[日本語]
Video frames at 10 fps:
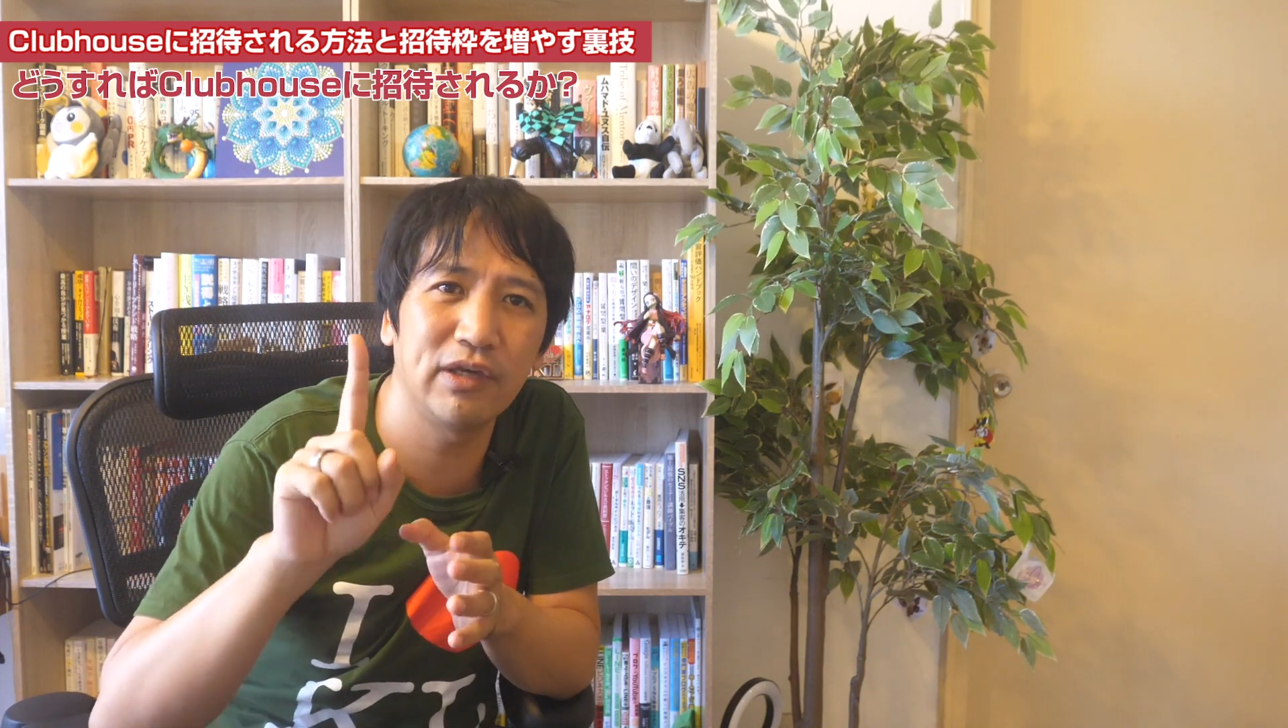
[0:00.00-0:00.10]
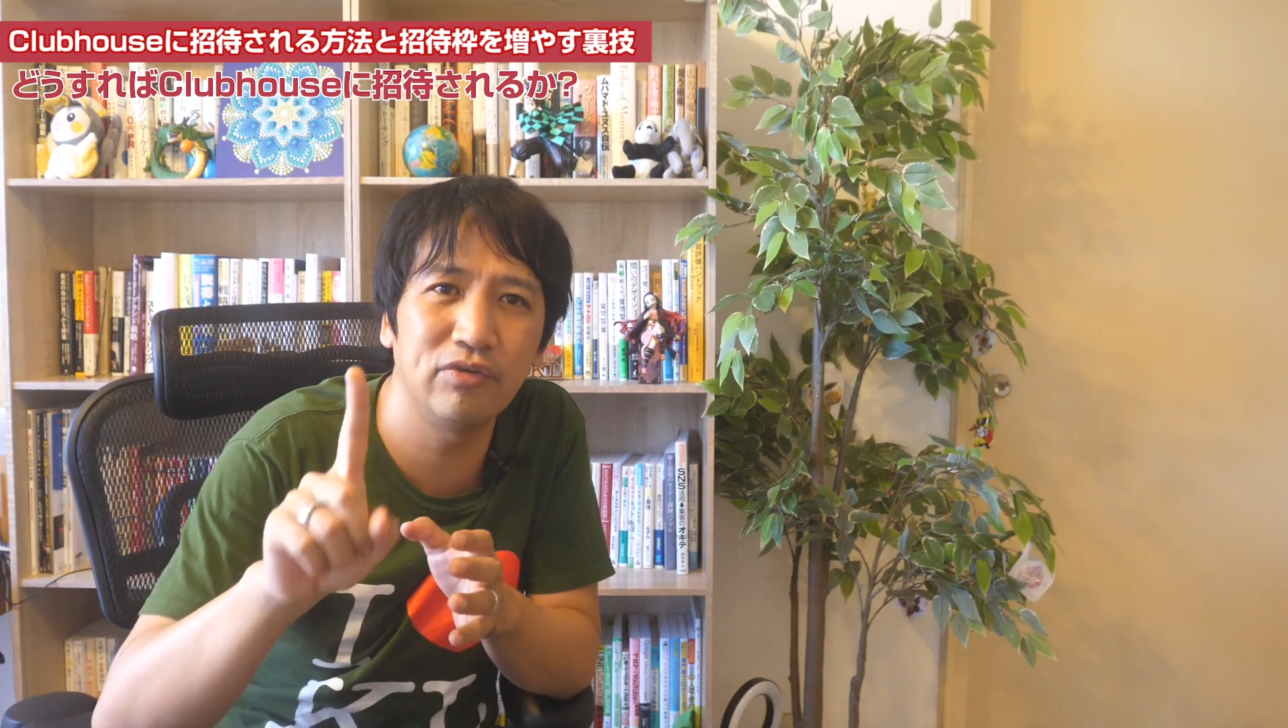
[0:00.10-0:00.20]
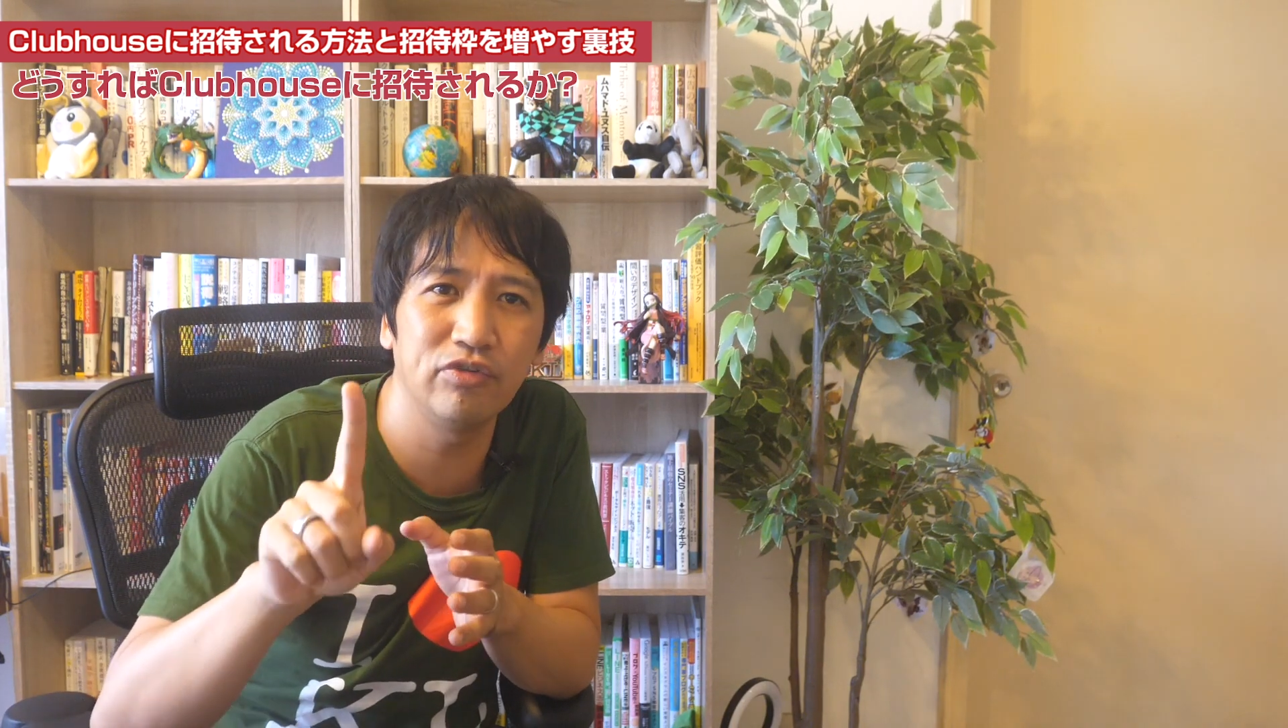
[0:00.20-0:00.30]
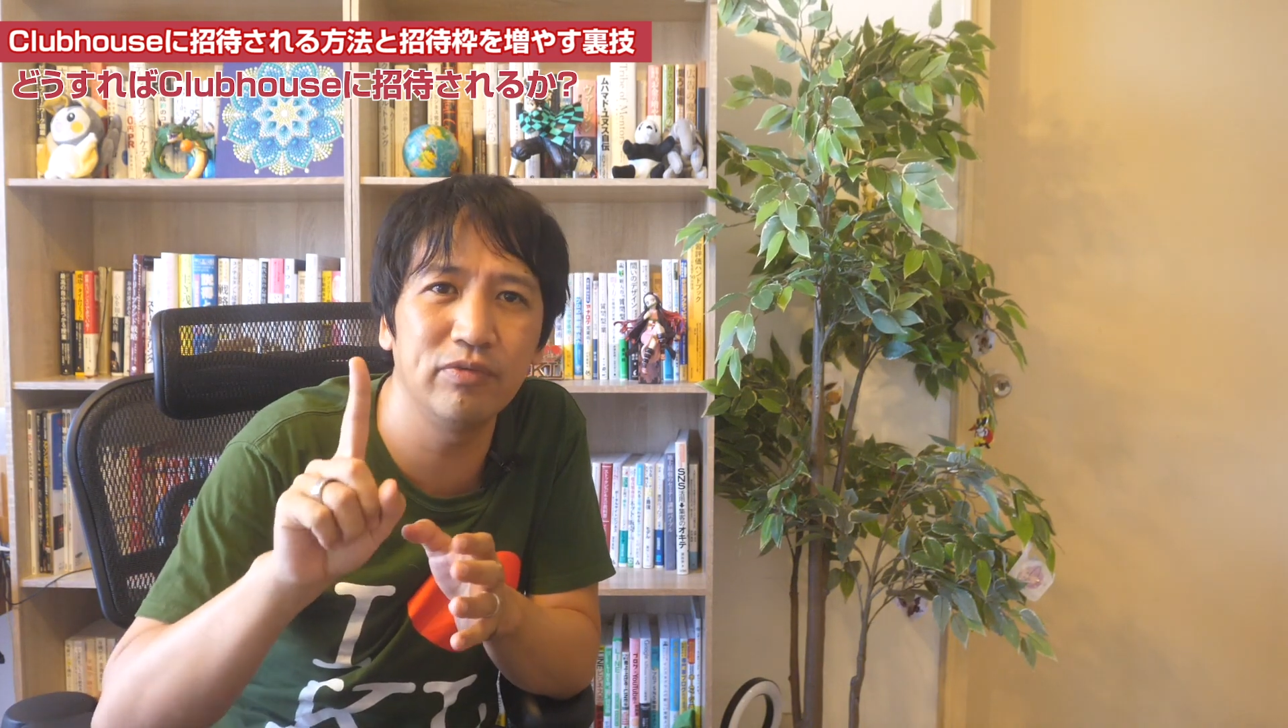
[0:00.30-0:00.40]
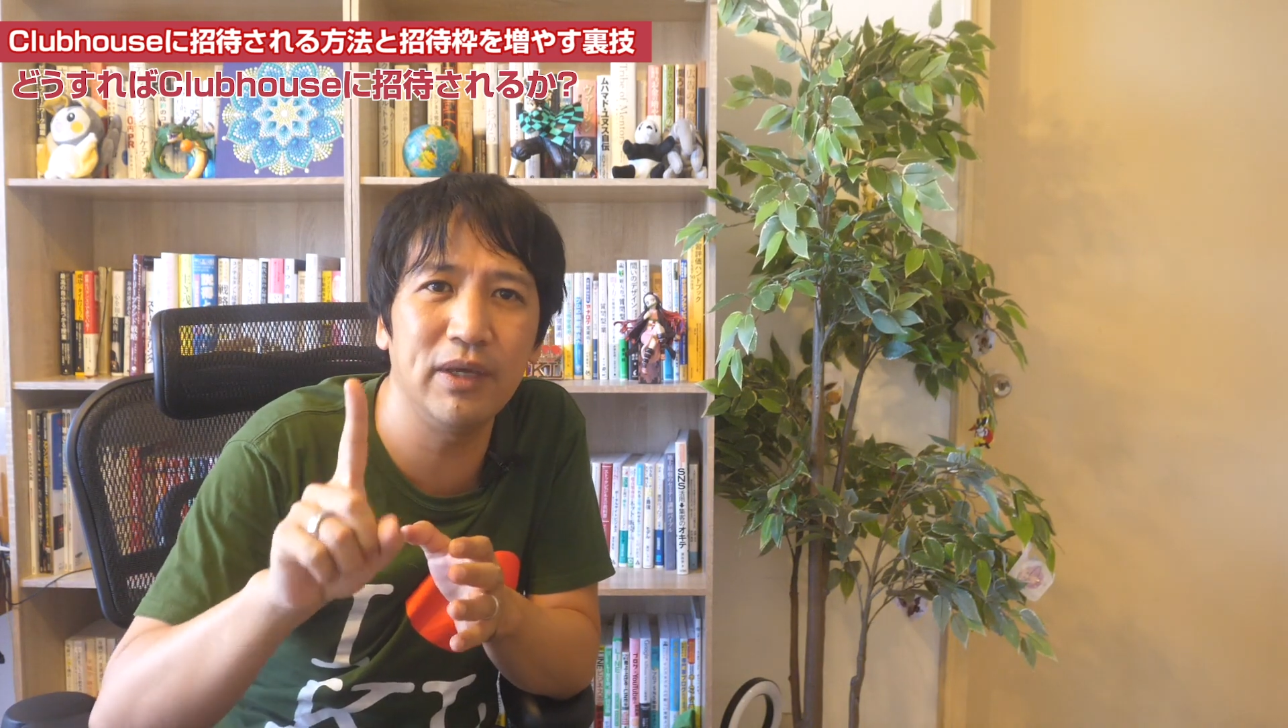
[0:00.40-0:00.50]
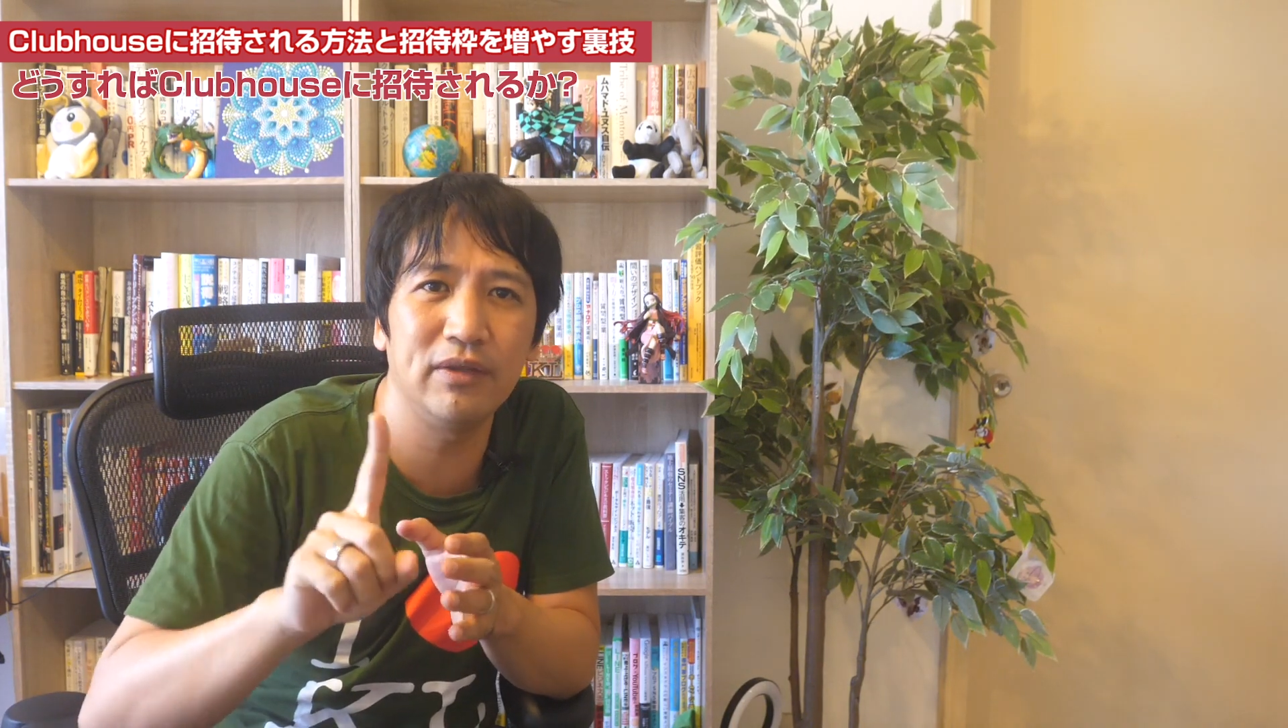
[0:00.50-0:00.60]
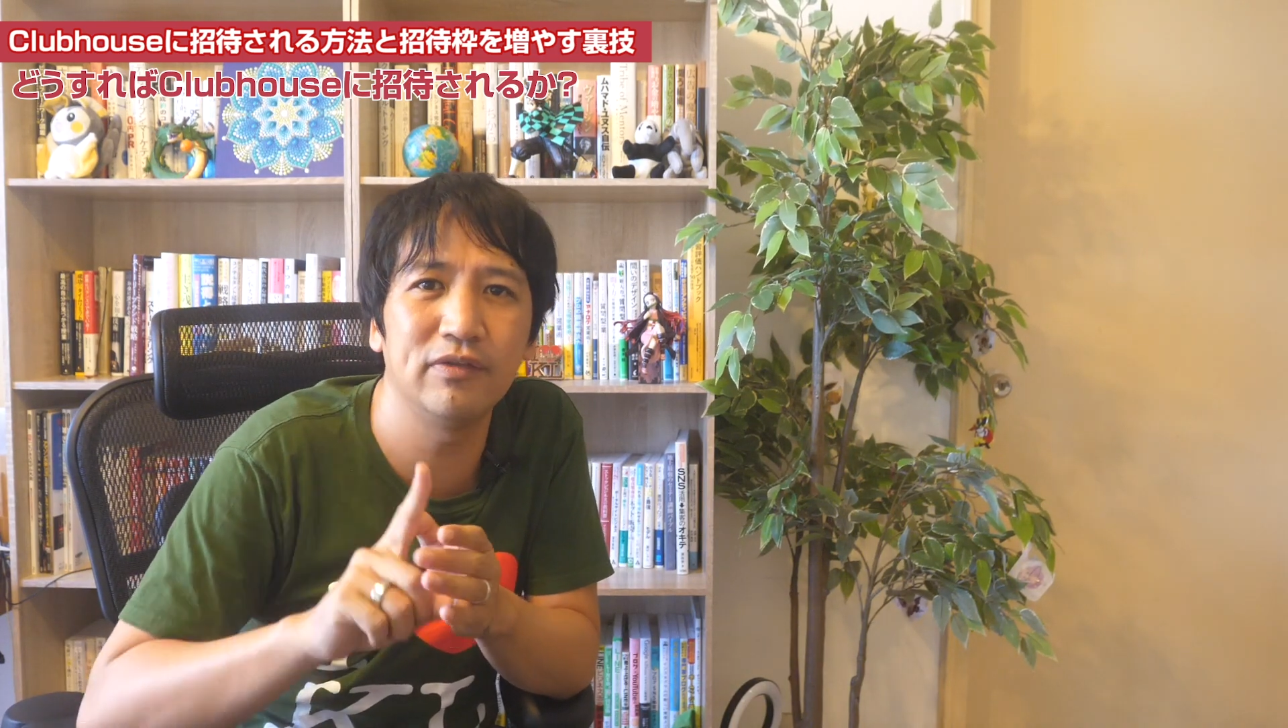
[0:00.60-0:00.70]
1つ目